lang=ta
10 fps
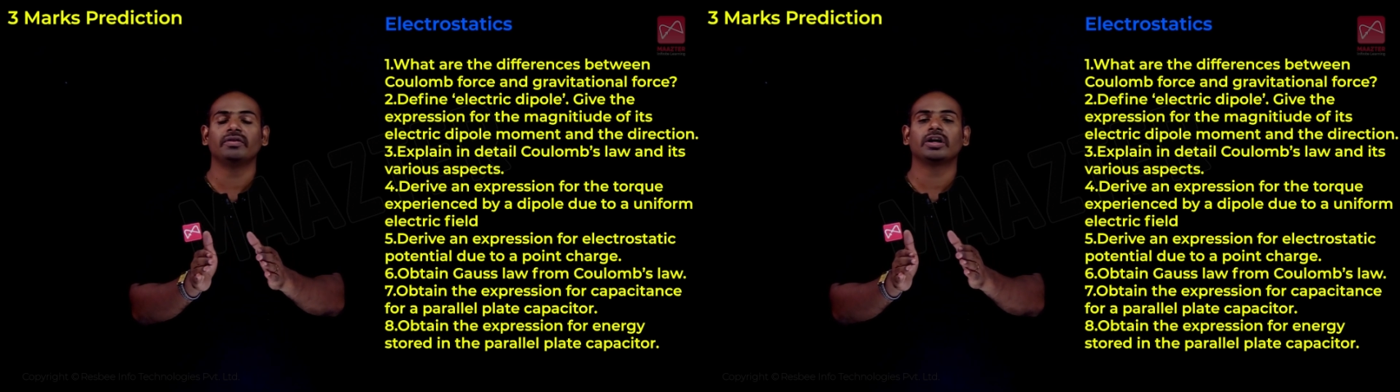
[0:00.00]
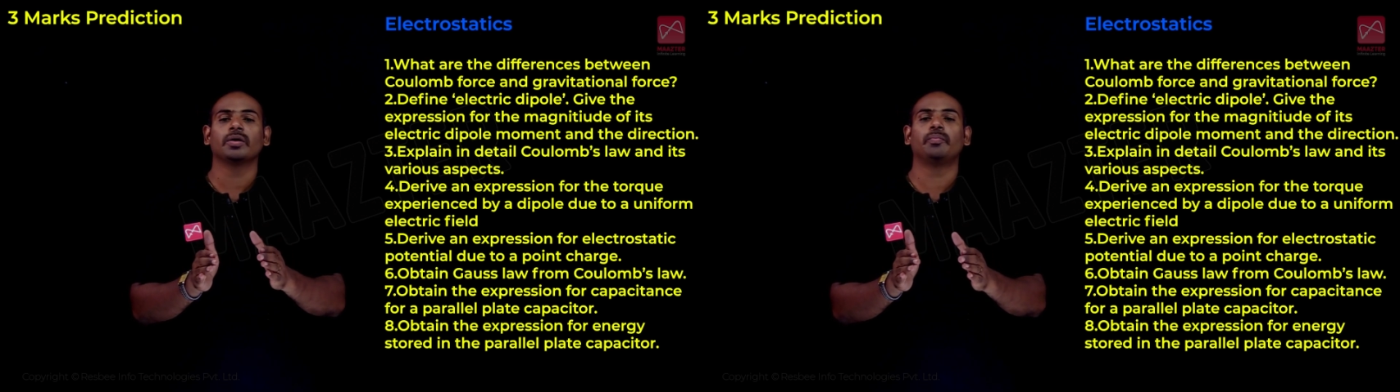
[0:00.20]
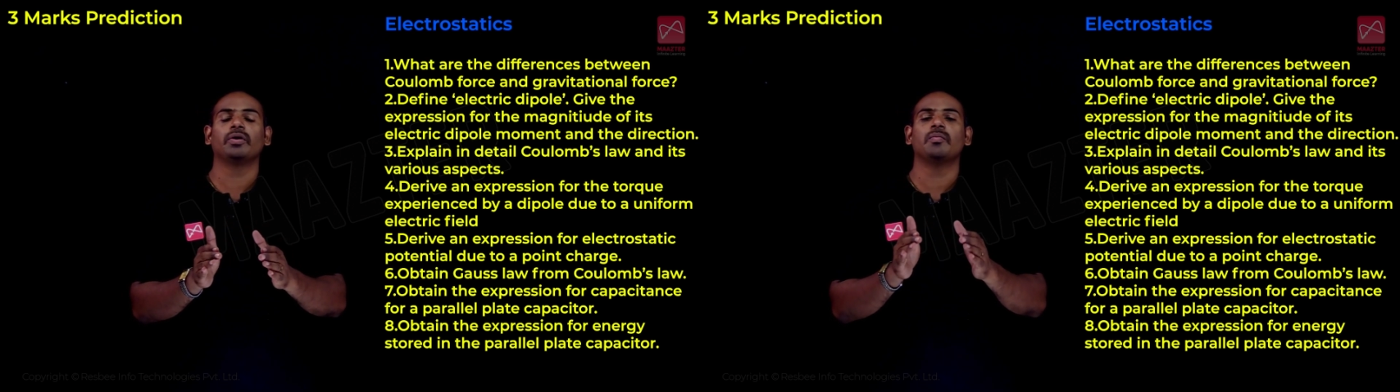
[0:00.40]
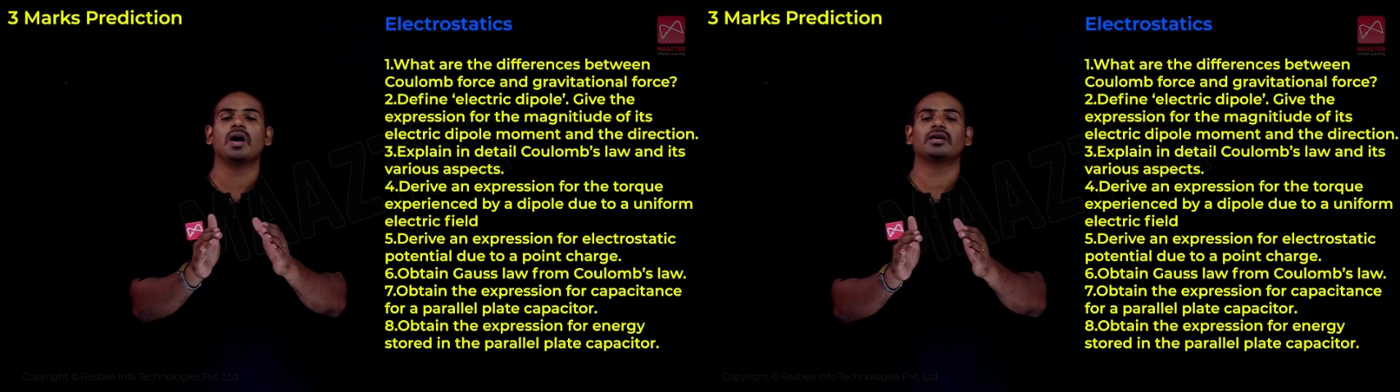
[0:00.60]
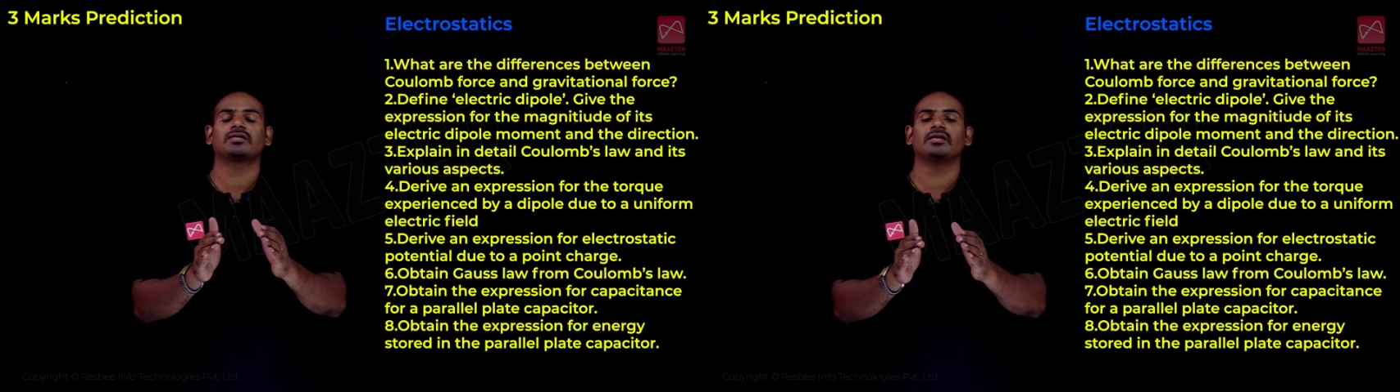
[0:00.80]
வைக்கப்படும்
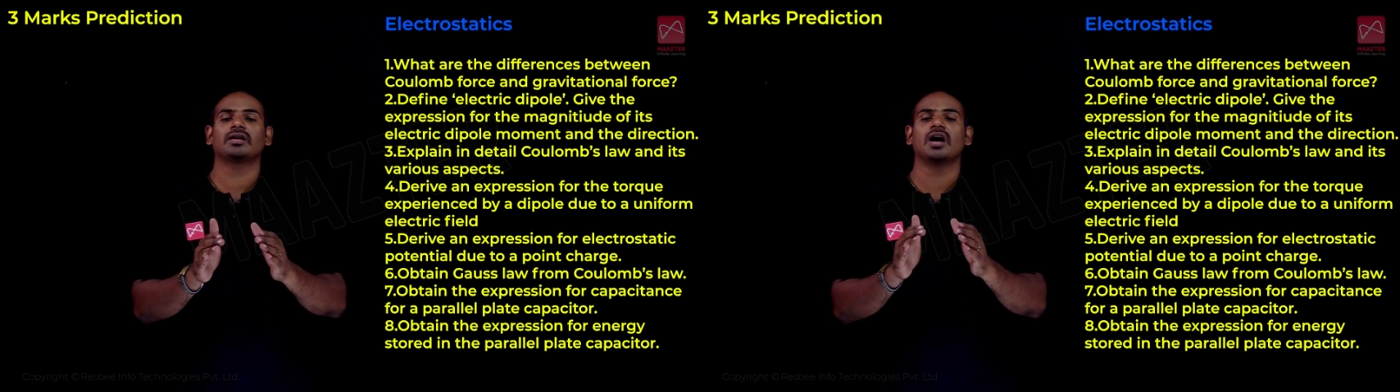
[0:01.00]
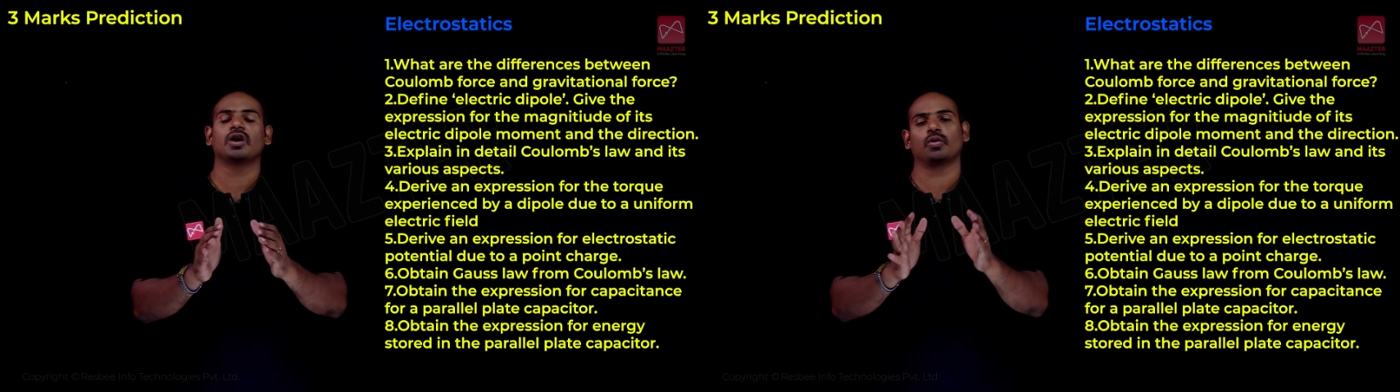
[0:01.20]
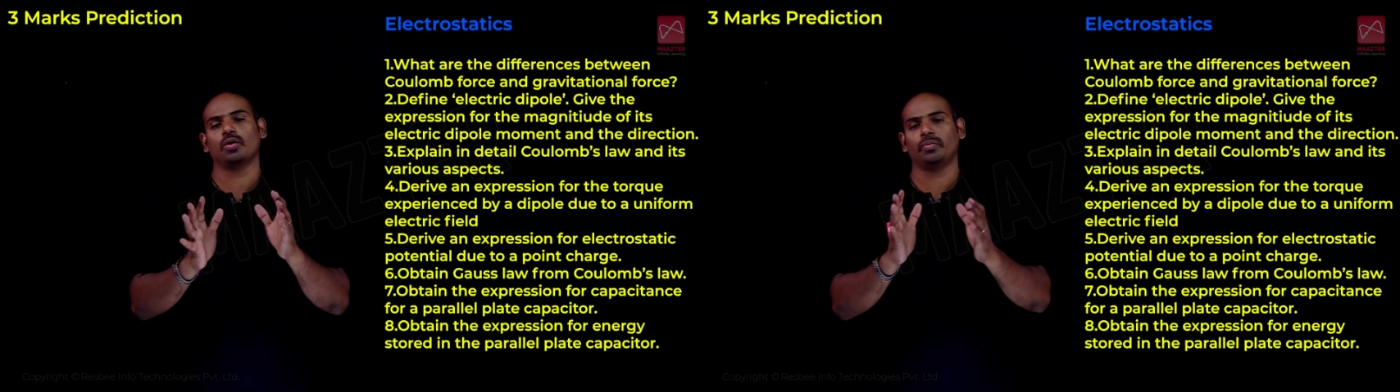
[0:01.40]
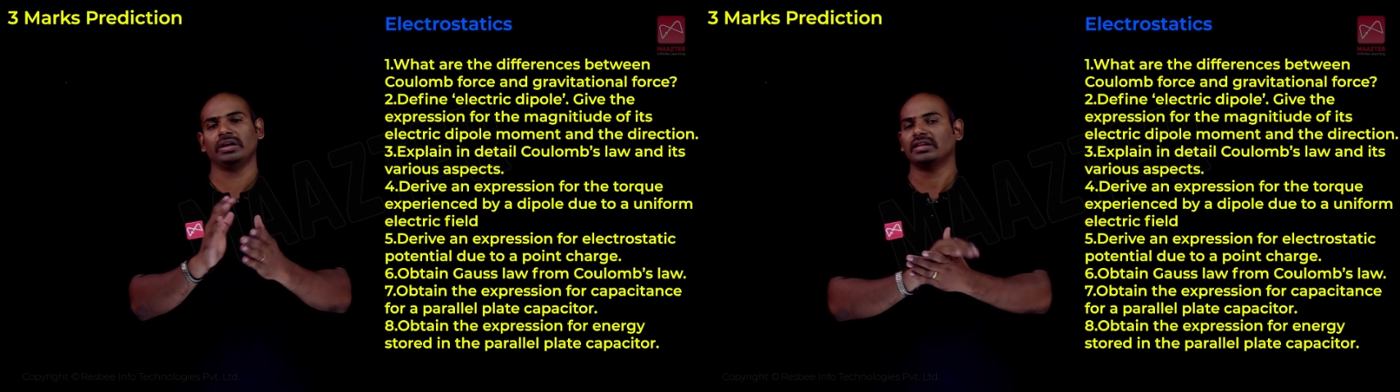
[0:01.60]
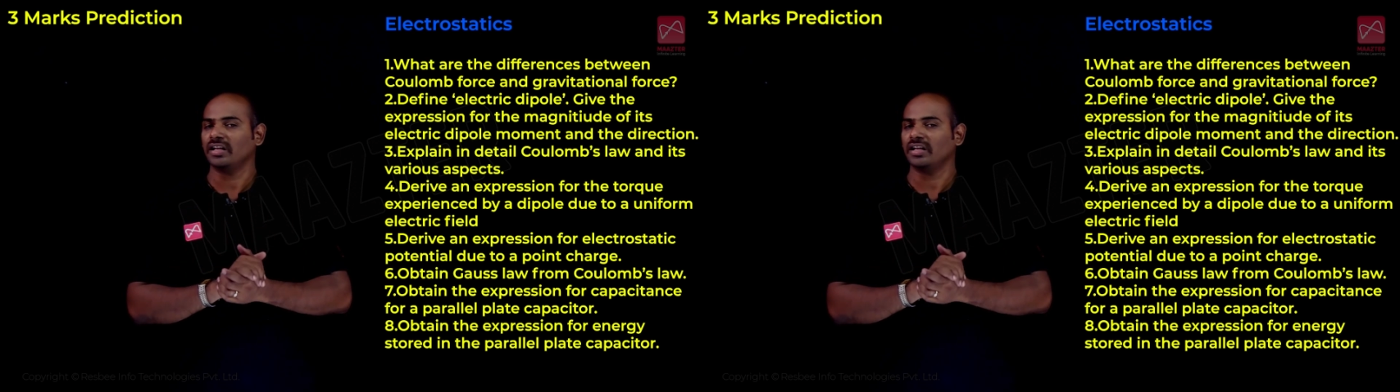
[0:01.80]
ஆற்றலுக்கான கோவை